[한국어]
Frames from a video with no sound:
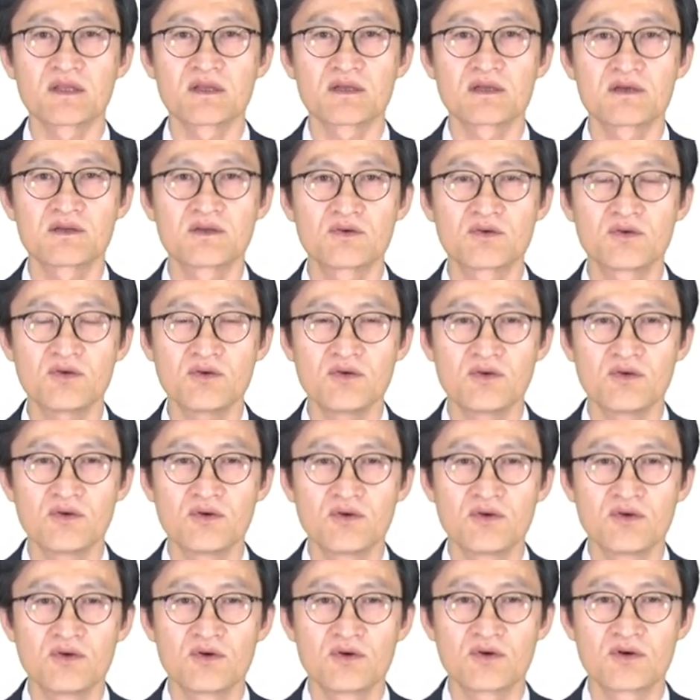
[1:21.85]
그리고
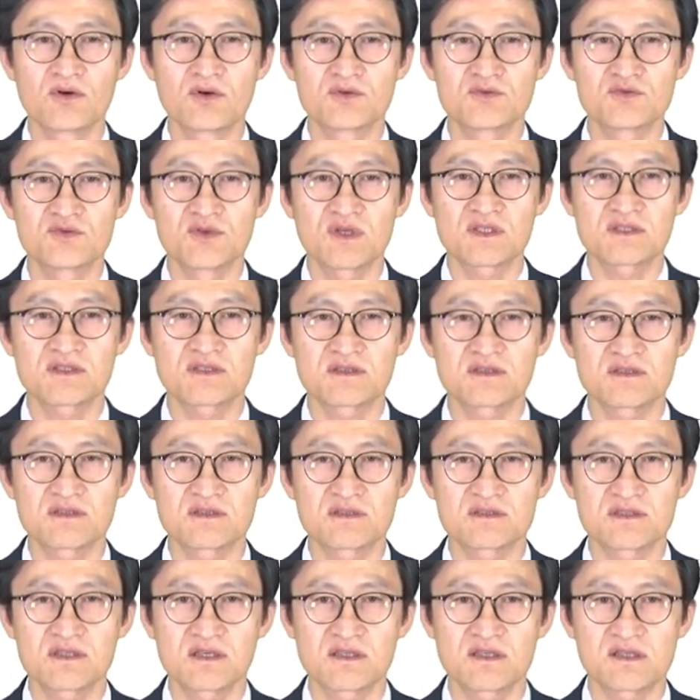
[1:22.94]
어,
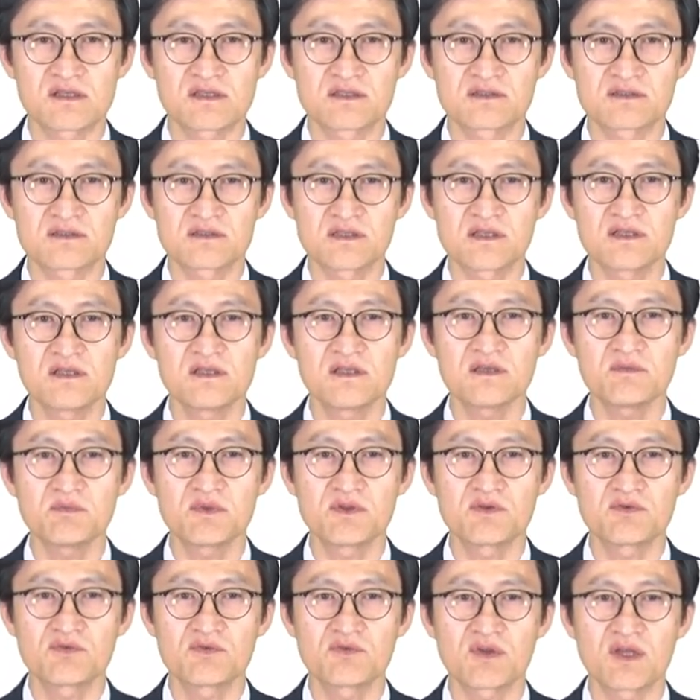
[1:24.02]
주의하셔야 될 것은 설립
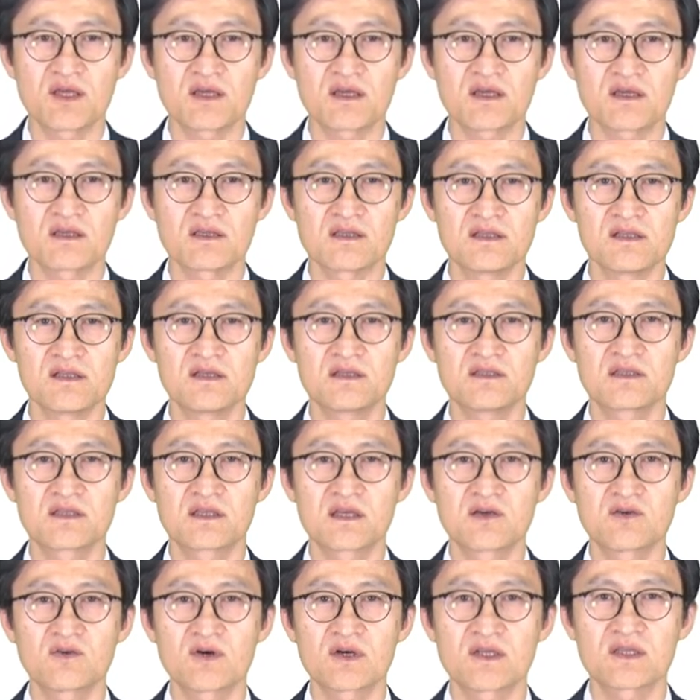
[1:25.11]
이후에 1년이
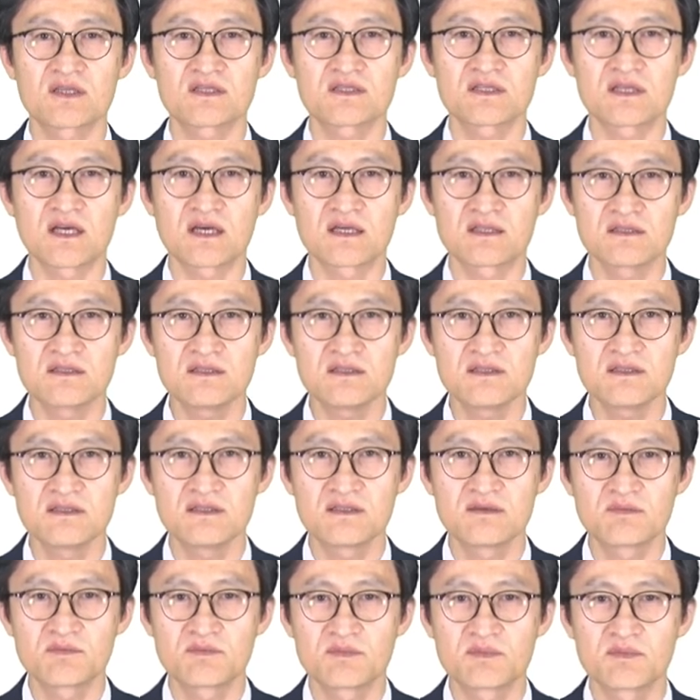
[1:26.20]
경과되지 않은
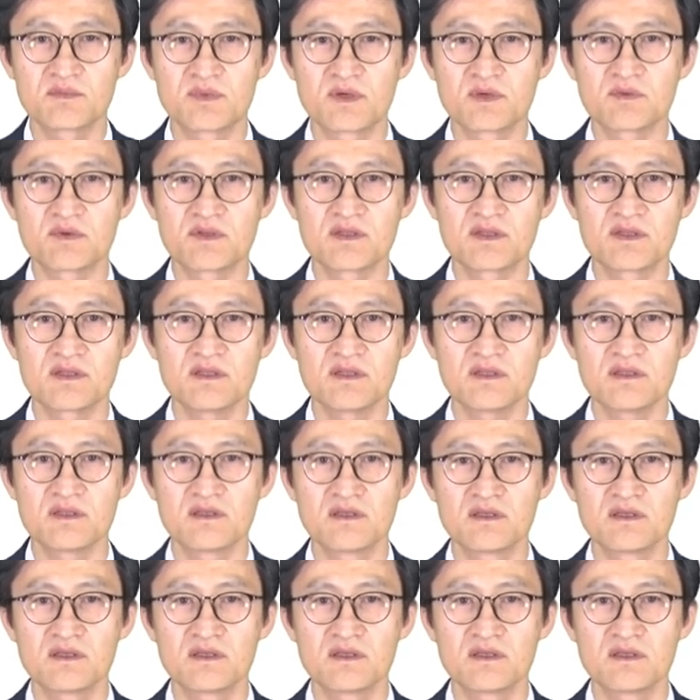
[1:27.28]
법인이